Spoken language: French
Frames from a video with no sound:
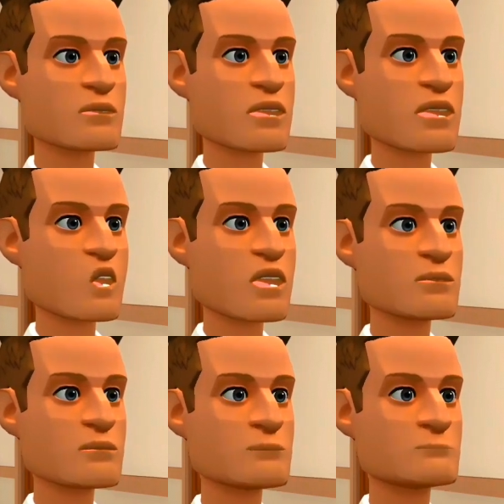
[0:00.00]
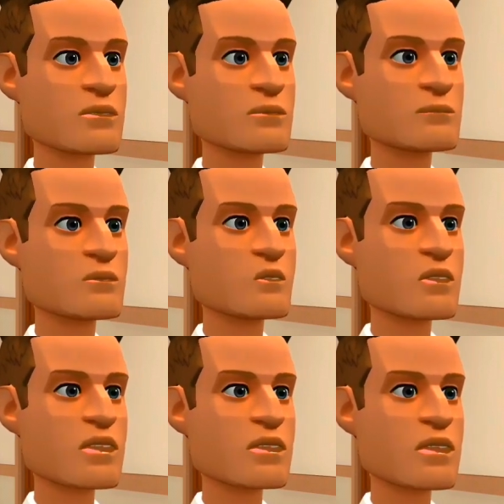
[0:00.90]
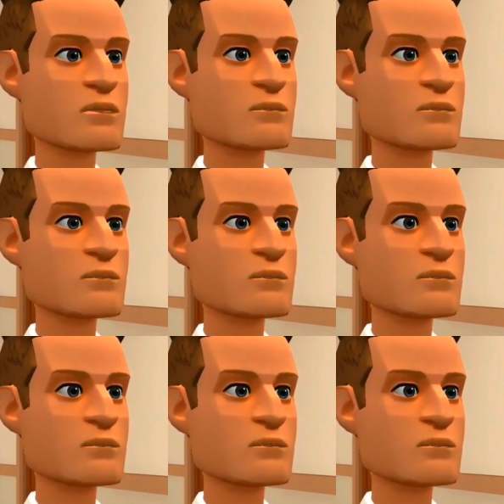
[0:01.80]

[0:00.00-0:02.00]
soir Et puis après